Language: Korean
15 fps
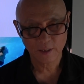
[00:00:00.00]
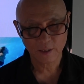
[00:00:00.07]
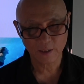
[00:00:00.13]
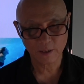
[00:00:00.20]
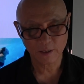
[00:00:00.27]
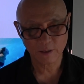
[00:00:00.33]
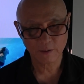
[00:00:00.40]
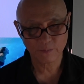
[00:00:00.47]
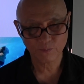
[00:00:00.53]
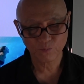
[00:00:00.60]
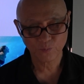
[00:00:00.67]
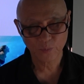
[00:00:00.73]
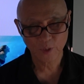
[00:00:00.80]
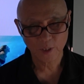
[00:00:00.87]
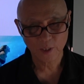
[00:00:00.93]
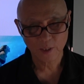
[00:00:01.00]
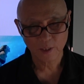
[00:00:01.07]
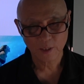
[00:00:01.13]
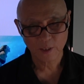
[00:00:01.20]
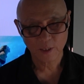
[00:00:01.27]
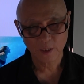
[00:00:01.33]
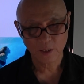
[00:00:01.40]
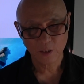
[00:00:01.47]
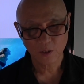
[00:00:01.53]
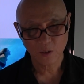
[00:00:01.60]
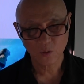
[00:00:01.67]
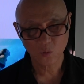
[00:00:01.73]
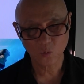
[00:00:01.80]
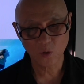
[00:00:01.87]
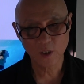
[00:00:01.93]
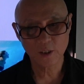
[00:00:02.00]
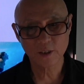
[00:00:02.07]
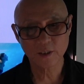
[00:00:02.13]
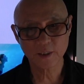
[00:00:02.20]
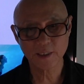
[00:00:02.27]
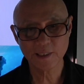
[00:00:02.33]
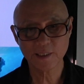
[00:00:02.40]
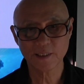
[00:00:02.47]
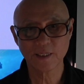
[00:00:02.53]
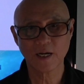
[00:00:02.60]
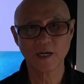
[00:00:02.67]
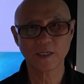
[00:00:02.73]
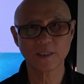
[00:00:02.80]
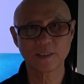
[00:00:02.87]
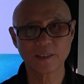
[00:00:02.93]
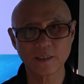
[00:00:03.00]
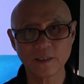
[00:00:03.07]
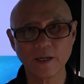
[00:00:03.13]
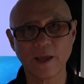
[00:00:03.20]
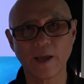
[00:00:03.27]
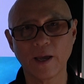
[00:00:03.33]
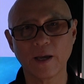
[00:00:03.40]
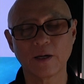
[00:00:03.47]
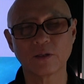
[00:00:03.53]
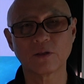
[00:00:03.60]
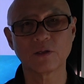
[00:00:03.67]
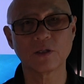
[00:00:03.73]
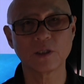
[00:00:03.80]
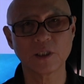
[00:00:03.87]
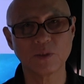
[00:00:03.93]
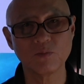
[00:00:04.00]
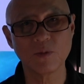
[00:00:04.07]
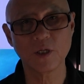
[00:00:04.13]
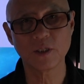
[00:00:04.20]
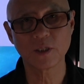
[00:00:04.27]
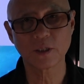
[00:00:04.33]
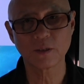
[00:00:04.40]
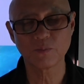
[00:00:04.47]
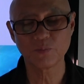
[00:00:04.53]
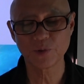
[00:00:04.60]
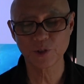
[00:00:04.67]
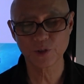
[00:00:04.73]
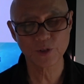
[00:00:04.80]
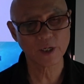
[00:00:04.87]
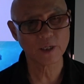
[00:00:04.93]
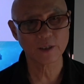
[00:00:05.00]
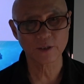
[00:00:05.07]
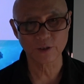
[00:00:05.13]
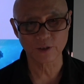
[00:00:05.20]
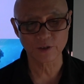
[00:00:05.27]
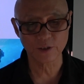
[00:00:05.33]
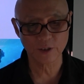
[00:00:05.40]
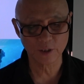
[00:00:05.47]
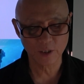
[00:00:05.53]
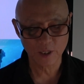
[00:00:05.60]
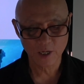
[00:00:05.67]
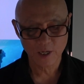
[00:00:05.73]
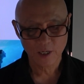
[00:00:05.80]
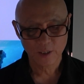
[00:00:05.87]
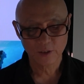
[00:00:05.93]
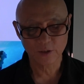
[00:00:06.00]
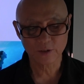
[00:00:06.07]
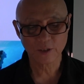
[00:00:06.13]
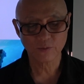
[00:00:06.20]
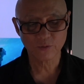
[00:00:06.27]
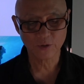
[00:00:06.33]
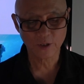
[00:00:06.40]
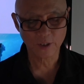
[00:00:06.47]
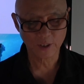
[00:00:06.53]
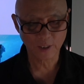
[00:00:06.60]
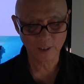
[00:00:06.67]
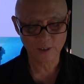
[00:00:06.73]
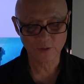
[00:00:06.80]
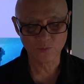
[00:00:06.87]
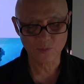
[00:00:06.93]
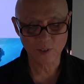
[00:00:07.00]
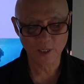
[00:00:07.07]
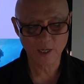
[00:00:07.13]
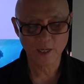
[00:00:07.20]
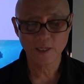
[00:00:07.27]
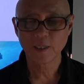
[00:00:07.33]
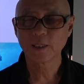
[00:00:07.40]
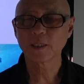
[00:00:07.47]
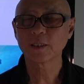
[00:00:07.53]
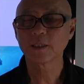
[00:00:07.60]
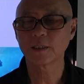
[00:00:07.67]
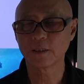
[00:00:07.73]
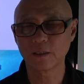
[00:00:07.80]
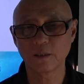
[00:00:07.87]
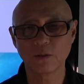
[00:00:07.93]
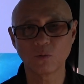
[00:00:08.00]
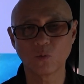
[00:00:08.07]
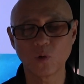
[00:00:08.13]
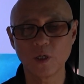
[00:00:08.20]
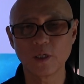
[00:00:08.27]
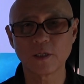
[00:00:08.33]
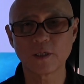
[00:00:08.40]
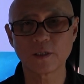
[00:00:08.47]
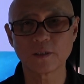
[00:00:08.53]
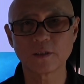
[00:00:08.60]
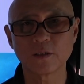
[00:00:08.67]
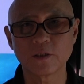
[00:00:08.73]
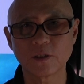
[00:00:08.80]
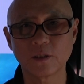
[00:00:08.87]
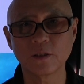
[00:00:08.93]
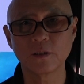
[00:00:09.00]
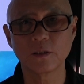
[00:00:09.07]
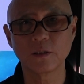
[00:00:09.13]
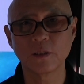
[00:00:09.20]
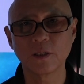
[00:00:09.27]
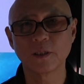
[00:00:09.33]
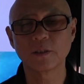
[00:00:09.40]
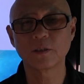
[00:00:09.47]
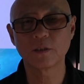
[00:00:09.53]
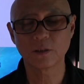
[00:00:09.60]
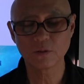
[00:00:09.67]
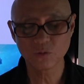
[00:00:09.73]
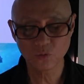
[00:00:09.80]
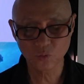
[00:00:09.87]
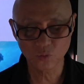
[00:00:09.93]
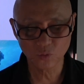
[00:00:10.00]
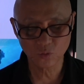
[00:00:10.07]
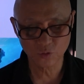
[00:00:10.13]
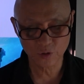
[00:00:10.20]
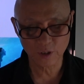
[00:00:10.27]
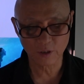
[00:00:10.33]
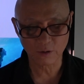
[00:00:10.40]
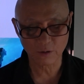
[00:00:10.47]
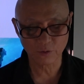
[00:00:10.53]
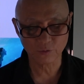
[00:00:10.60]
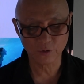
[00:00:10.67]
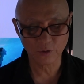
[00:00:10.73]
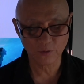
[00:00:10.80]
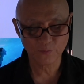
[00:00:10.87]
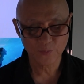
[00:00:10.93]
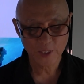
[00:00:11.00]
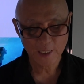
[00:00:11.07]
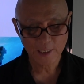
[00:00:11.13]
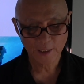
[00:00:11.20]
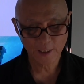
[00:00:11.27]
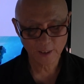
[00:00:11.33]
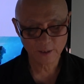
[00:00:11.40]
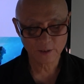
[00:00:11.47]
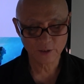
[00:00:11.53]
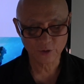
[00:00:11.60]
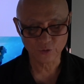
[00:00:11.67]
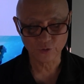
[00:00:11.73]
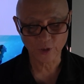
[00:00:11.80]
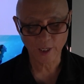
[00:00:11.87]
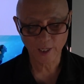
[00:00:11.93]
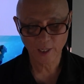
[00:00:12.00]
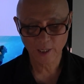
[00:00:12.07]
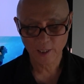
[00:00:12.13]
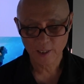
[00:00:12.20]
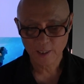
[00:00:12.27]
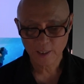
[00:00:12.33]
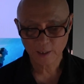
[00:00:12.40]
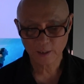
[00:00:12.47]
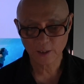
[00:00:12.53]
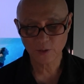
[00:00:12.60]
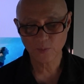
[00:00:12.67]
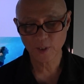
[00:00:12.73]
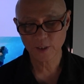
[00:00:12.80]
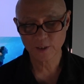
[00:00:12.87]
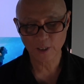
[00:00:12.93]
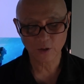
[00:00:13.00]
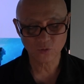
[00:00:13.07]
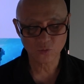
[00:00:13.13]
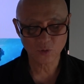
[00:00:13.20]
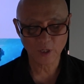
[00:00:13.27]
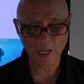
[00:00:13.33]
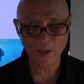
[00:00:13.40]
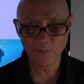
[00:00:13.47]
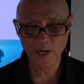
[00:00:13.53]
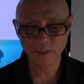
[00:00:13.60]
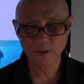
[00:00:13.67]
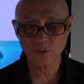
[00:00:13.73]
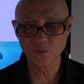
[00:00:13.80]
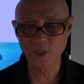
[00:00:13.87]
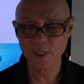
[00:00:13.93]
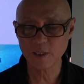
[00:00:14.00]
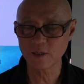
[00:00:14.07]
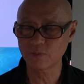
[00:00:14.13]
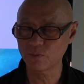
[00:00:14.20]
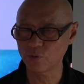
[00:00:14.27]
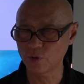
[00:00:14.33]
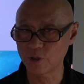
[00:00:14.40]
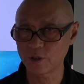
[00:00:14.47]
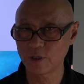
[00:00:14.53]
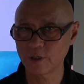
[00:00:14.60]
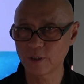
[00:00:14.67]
어, 월경이 시작하기 전에 어떤 심리적인 변화를 겪는 여자분들이 계십니다. 월경 전 정후군이라고 하고요. 이런 경우에 그다음에 자궁 내막염이 있는 분들,